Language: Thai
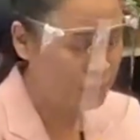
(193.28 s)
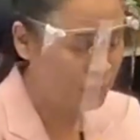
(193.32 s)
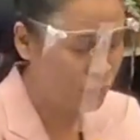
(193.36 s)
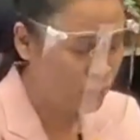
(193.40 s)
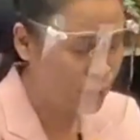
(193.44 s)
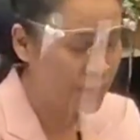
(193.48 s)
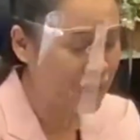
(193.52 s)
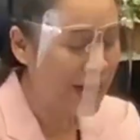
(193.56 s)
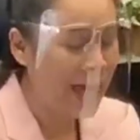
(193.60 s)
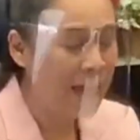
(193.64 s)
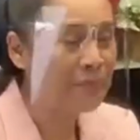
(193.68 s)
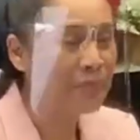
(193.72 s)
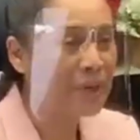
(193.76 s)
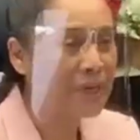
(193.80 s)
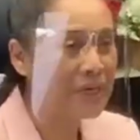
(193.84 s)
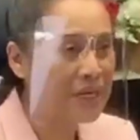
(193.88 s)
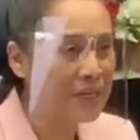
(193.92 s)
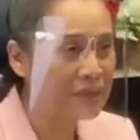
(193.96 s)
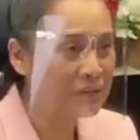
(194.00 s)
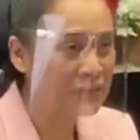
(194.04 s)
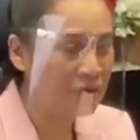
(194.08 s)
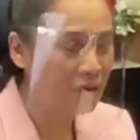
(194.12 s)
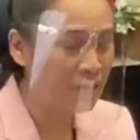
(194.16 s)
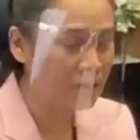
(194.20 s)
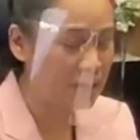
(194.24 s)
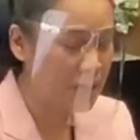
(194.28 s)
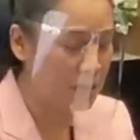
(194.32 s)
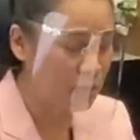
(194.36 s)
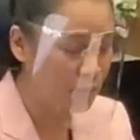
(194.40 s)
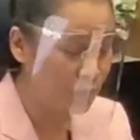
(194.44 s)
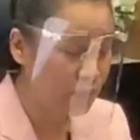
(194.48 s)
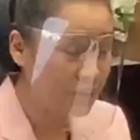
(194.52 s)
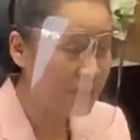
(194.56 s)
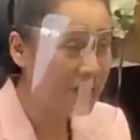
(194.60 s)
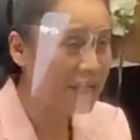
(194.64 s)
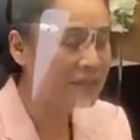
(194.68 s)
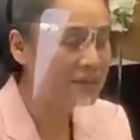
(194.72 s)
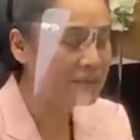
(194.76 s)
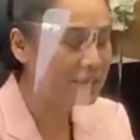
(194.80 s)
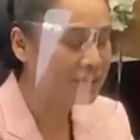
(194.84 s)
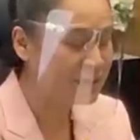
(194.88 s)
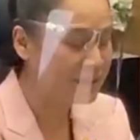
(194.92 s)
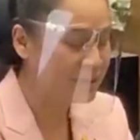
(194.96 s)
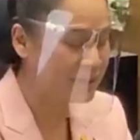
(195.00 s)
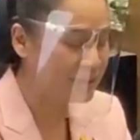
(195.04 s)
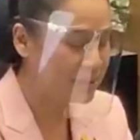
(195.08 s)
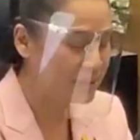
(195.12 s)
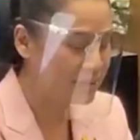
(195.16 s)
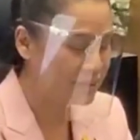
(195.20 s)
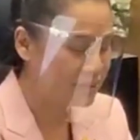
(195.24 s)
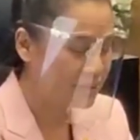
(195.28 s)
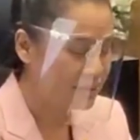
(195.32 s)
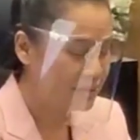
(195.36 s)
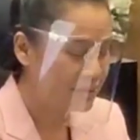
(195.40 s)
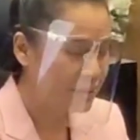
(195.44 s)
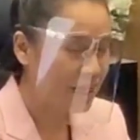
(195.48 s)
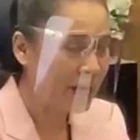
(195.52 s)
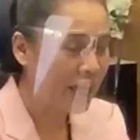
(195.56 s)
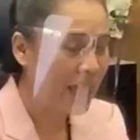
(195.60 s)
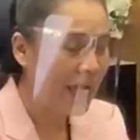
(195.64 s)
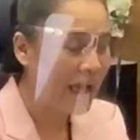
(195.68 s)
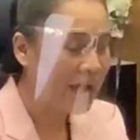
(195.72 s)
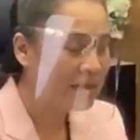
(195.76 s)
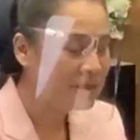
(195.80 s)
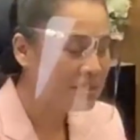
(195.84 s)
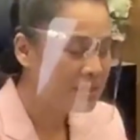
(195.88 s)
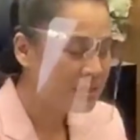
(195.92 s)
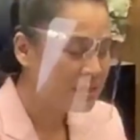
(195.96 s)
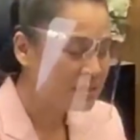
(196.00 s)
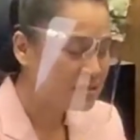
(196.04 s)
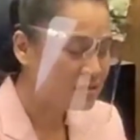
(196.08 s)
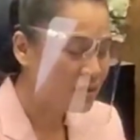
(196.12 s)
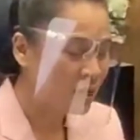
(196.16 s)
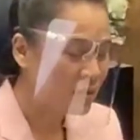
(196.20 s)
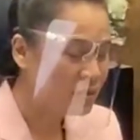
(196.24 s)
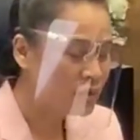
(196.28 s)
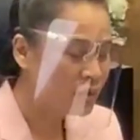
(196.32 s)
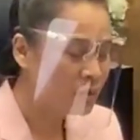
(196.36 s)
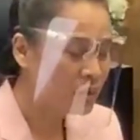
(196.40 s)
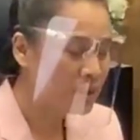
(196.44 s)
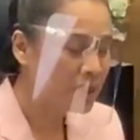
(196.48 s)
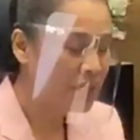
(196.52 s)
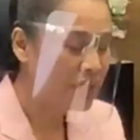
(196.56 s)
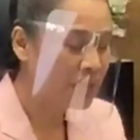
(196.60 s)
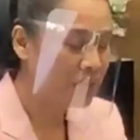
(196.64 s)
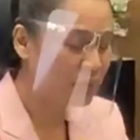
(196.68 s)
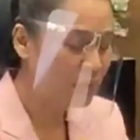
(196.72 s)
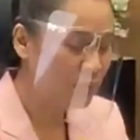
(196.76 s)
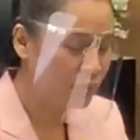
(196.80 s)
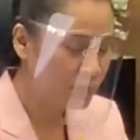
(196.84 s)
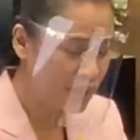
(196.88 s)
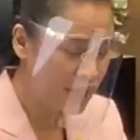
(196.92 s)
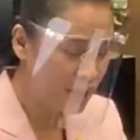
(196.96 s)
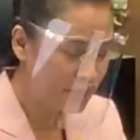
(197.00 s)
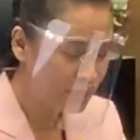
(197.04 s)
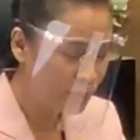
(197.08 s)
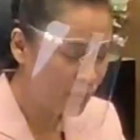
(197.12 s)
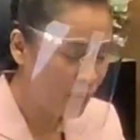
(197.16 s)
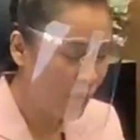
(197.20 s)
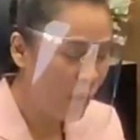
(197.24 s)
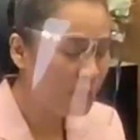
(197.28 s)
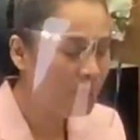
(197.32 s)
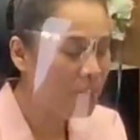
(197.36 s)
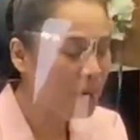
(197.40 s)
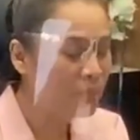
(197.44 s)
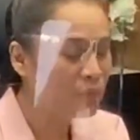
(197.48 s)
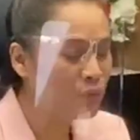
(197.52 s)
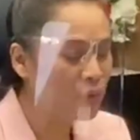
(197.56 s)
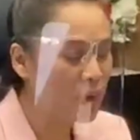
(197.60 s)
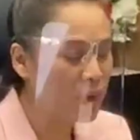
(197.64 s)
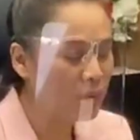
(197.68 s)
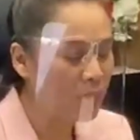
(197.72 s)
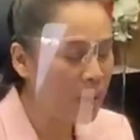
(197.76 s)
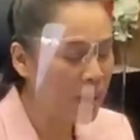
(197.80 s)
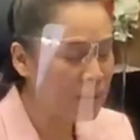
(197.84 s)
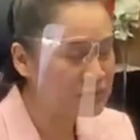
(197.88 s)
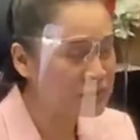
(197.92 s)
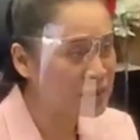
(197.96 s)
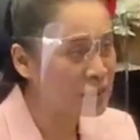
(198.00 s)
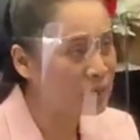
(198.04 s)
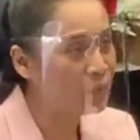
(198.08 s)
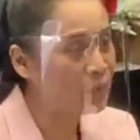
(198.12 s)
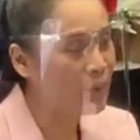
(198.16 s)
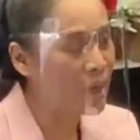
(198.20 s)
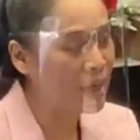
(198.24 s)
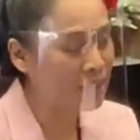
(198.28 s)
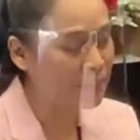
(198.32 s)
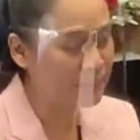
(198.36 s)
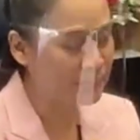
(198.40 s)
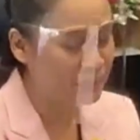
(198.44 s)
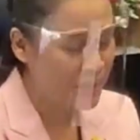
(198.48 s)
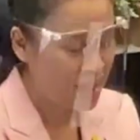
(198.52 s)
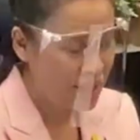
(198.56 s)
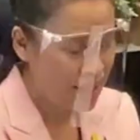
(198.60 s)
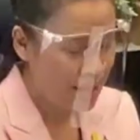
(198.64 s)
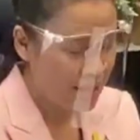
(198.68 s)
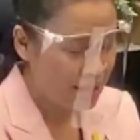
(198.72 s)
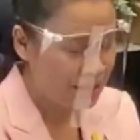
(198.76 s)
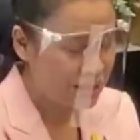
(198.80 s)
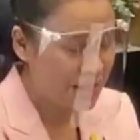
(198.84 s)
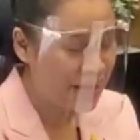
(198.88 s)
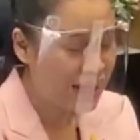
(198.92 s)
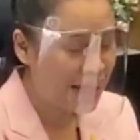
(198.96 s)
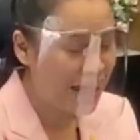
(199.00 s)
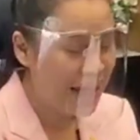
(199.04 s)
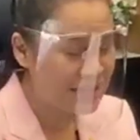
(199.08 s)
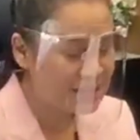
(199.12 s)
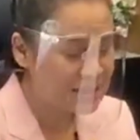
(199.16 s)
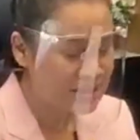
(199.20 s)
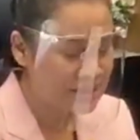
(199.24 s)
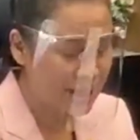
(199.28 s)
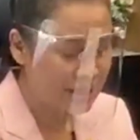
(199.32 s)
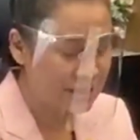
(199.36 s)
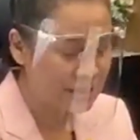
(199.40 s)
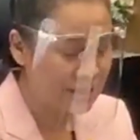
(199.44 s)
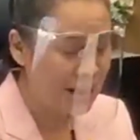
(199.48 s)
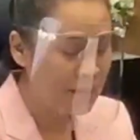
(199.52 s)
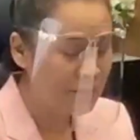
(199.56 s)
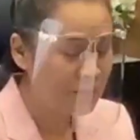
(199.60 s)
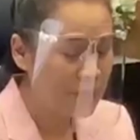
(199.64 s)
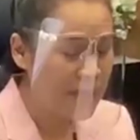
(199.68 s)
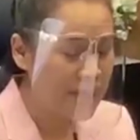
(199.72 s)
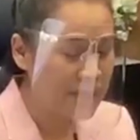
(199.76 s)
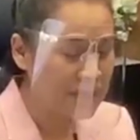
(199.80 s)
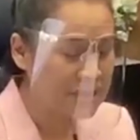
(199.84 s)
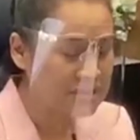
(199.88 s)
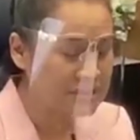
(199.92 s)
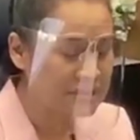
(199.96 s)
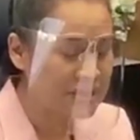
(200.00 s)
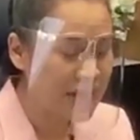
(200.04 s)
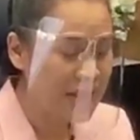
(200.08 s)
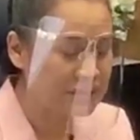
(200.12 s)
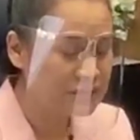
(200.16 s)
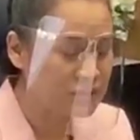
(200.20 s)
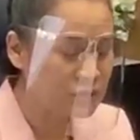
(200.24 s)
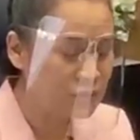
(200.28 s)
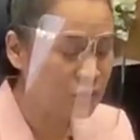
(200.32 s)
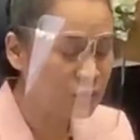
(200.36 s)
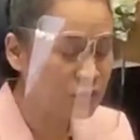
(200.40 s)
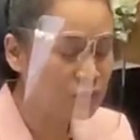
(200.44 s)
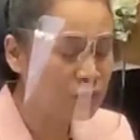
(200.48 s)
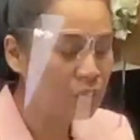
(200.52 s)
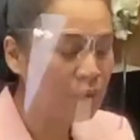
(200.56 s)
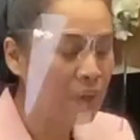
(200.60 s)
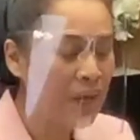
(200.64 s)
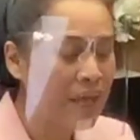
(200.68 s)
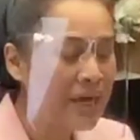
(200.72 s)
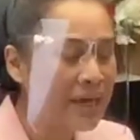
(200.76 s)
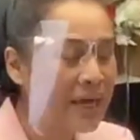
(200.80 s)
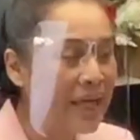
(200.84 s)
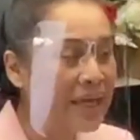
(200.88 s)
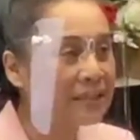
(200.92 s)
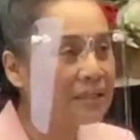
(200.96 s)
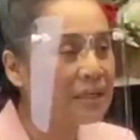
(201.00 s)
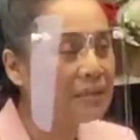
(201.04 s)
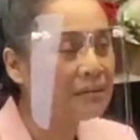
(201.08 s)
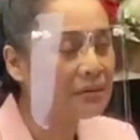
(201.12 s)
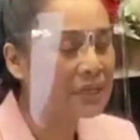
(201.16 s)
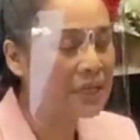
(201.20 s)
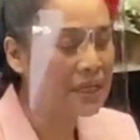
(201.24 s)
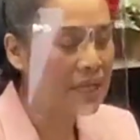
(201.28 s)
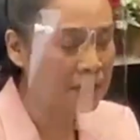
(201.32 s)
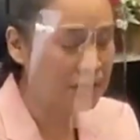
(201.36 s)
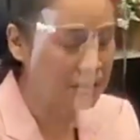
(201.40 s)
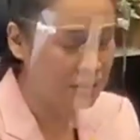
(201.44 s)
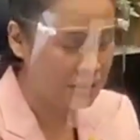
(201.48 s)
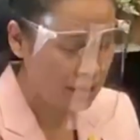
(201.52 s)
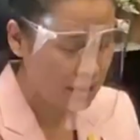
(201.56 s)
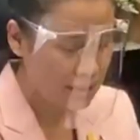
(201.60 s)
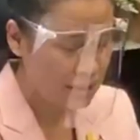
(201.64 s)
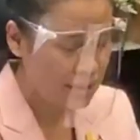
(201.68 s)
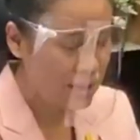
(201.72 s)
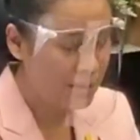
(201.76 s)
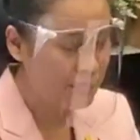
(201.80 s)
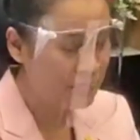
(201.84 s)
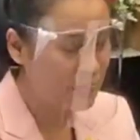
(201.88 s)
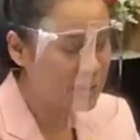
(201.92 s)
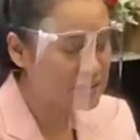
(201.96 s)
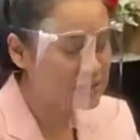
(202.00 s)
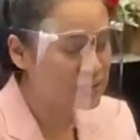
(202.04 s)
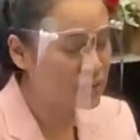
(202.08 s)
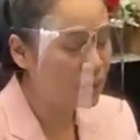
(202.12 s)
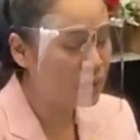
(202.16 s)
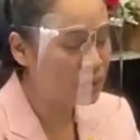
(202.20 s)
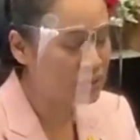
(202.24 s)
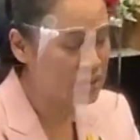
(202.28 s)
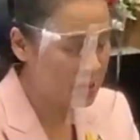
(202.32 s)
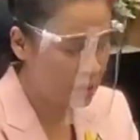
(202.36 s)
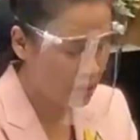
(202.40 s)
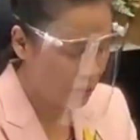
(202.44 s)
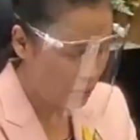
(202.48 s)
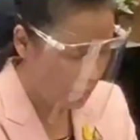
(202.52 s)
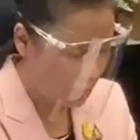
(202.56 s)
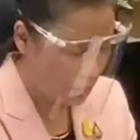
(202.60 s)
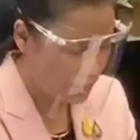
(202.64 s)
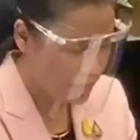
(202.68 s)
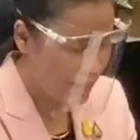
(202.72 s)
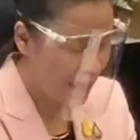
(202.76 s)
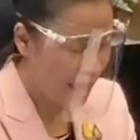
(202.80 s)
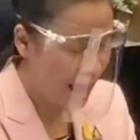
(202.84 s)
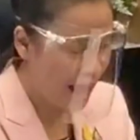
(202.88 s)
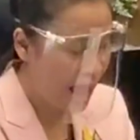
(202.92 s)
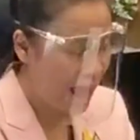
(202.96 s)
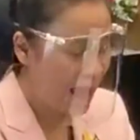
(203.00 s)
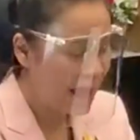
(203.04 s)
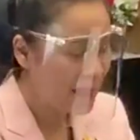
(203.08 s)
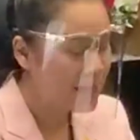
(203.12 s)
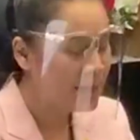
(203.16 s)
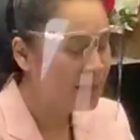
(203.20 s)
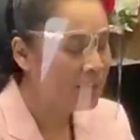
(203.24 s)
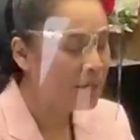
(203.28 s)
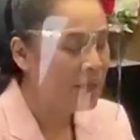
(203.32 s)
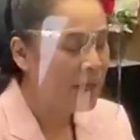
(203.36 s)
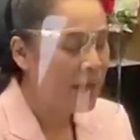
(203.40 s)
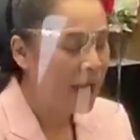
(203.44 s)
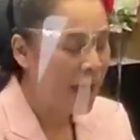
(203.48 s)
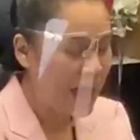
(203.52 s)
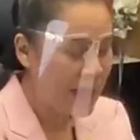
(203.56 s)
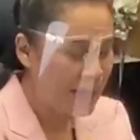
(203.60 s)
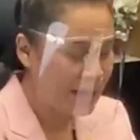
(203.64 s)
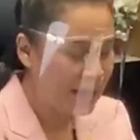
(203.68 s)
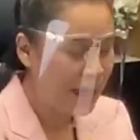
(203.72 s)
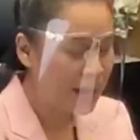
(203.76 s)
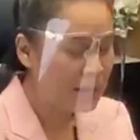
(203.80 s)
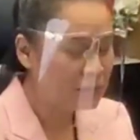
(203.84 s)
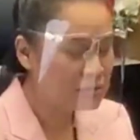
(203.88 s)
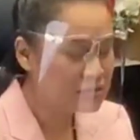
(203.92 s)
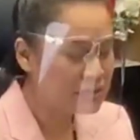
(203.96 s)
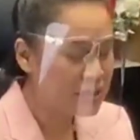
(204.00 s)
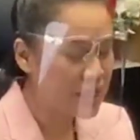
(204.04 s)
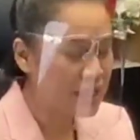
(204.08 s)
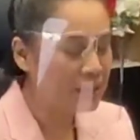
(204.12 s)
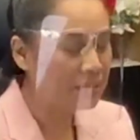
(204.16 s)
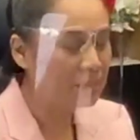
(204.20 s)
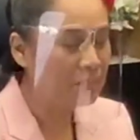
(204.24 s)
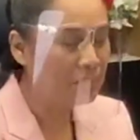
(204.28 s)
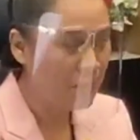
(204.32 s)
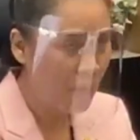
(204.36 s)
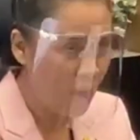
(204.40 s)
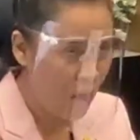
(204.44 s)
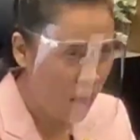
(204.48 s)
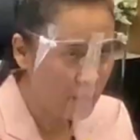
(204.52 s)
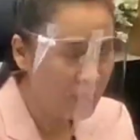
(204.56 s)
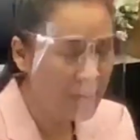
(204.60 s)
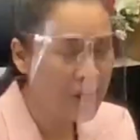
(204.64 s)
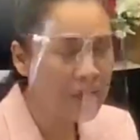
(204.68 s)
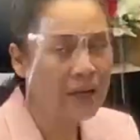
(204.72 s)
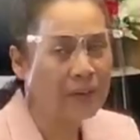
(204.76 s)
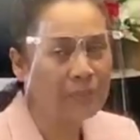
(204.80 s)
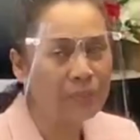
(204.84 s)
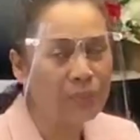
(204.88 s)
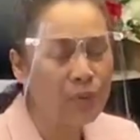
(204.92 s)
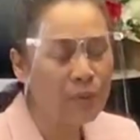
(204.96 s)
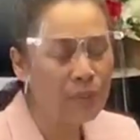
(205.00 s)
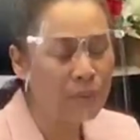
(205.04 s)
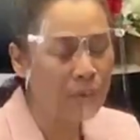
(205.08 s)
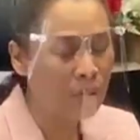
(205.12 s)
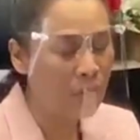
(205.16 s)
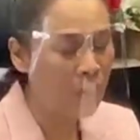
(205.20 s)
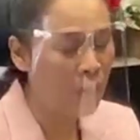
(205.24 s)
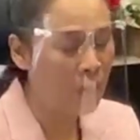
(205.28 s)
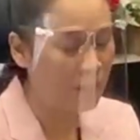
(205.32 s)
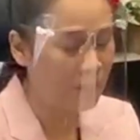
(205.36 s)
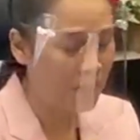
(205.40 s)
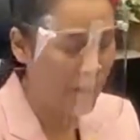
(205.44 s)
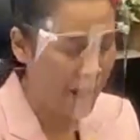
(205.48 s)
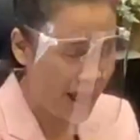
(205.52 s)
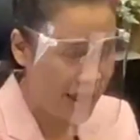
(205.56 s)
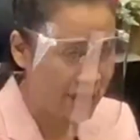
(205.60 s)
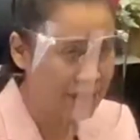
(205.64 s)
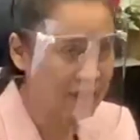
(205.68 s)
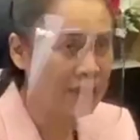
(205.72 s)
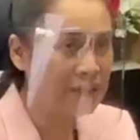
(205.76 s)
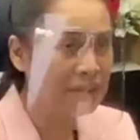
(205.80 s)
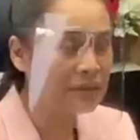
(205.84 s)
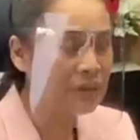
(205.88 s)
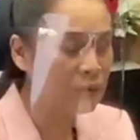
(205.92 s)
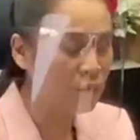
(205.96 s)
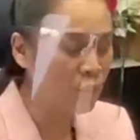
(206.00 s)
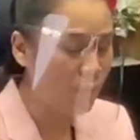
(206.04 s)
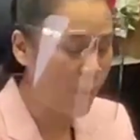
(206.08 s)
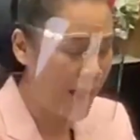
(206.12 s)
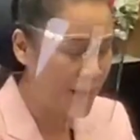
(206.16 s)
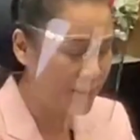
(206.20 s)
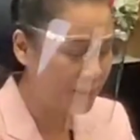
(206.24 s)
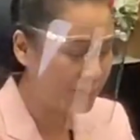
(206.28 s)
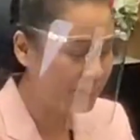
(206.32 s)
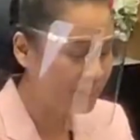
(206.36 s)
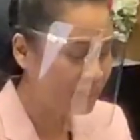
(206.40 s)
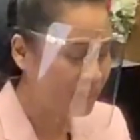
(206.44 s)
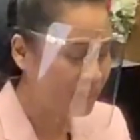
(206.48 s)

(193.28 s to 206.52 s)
บุตรหลานไปเรียนต่อในโรงเรียนอื่นนะคะ 2.1 โรงเรียนพร้อมอำนวยความสะดวก ในการจัดทำเอกสารส่งตัวให้แก่นักเรียนที่ประสงค์จะขอย้ายให้แล้วเสร็จมอบให้กับผู้ปกครองภายในหนึ่งวัน